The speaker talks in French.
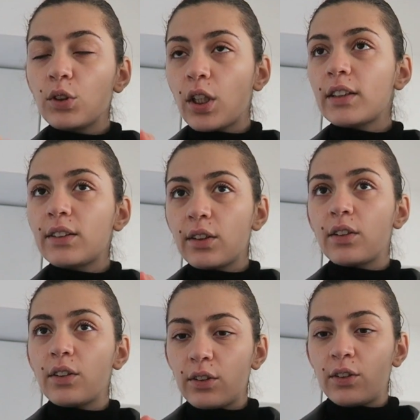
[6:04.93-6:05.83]
just
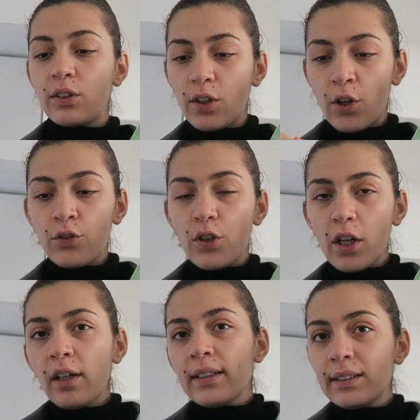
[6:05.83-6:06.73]

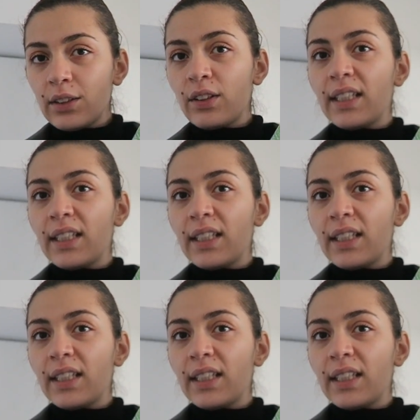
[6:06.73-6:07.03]
under in the